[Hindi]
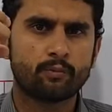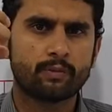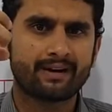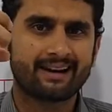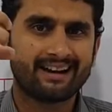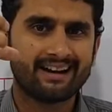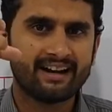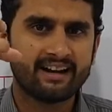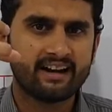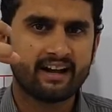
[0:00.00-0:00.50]
ऊपर
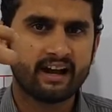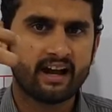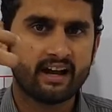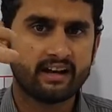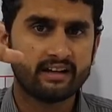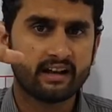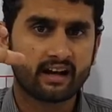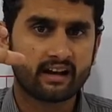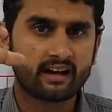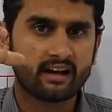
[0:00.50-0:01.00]
लिड है
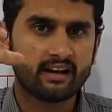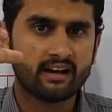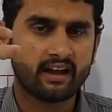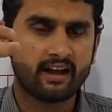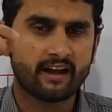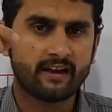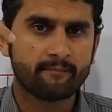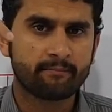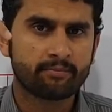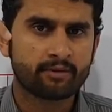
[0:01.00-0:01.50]
ढक्कन
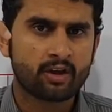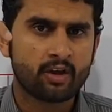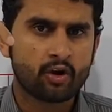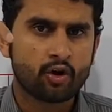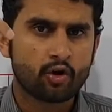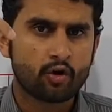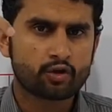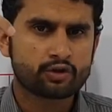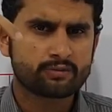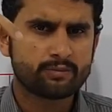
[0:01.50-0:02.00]
है
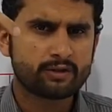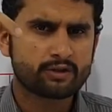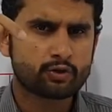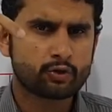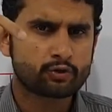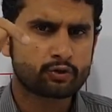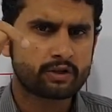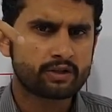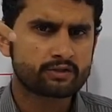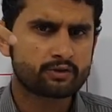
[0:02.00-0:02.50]
उसमें
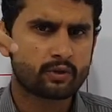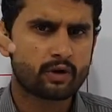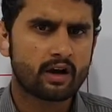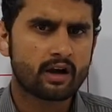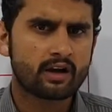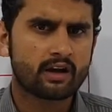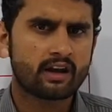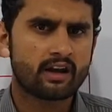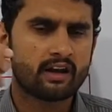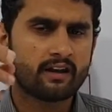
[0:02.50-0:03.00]
छोटे छोटे
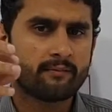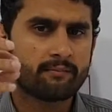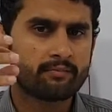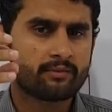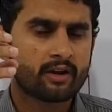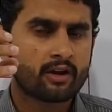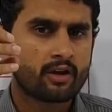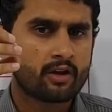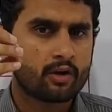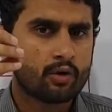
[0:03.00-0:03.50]
सुराख करें
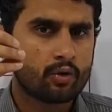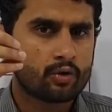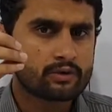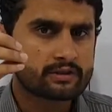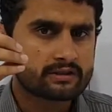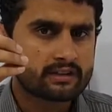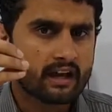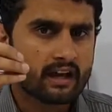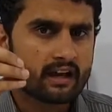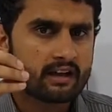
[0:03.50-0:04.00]

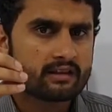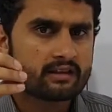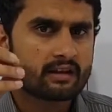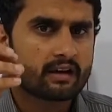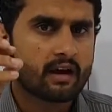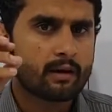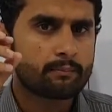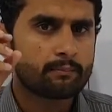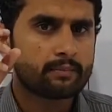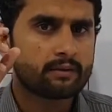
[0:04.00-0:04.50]
उसके अंदर
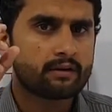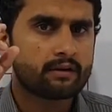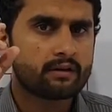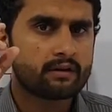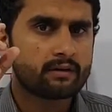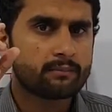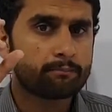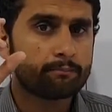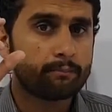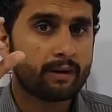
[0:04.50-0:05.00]
आप
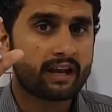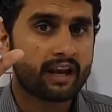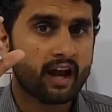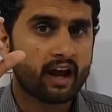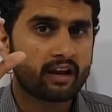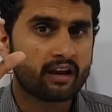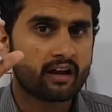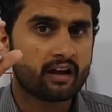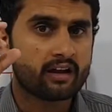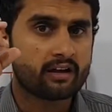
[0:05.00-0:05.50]

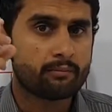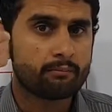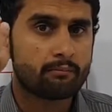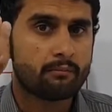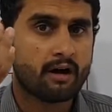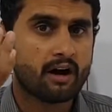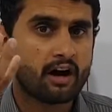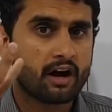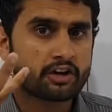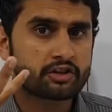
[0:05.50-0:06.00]
बनाना
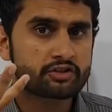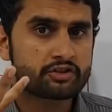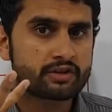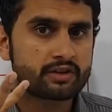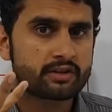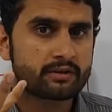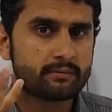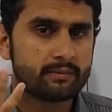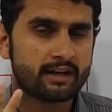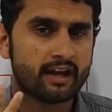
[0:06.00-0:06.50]
मास्ट
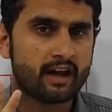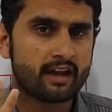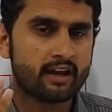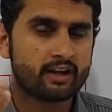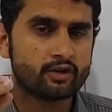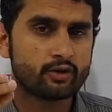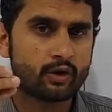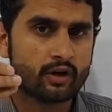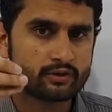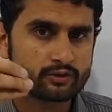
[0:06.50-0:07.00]
बनाना
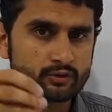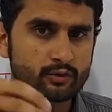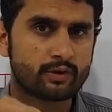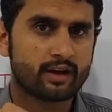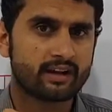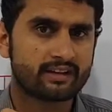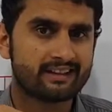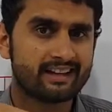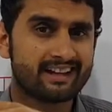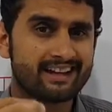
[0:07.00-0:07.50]
जो है उसको
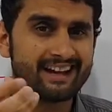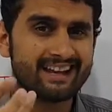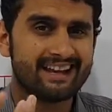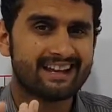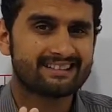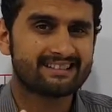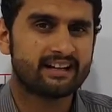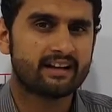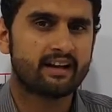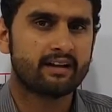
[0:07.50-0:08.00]
रख दें
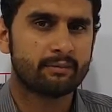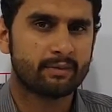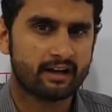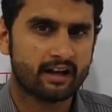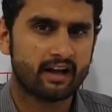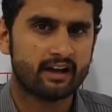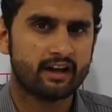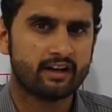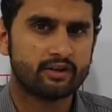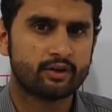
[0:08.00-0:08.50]
गला सड़ा
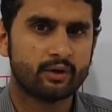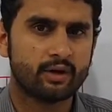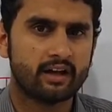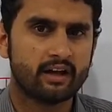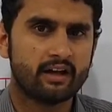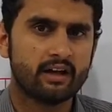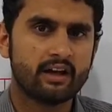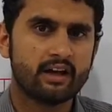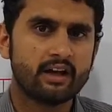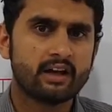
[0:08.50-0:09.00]
बनाना जो है
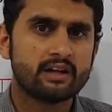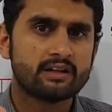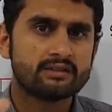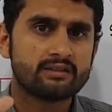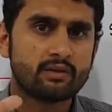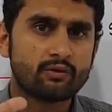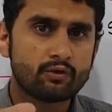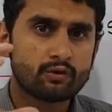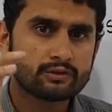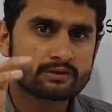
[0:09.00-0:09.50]

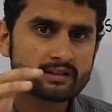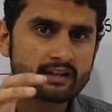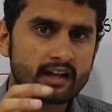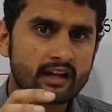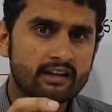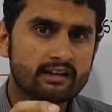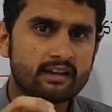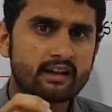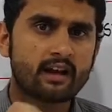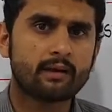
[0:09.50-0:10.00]
जब वो उसके
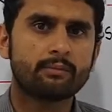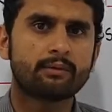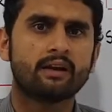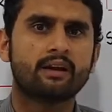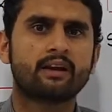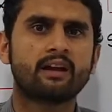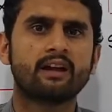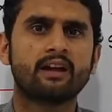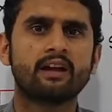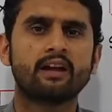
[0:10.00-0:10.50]
अंदर आप
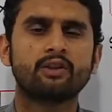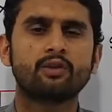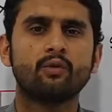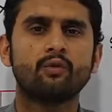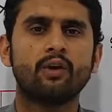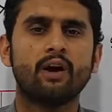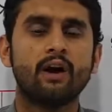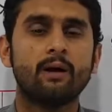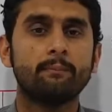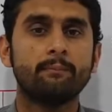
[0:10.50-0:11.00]
रखेंगे तो
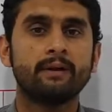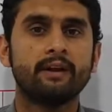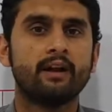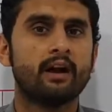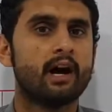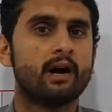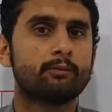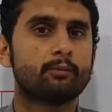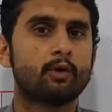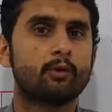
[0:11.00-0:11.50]
वहाँ पे
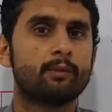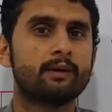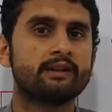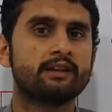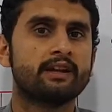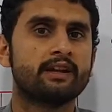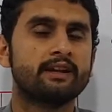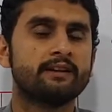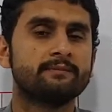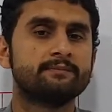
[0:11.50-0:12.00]
आपको
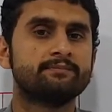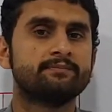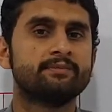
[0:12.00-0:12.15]
पता है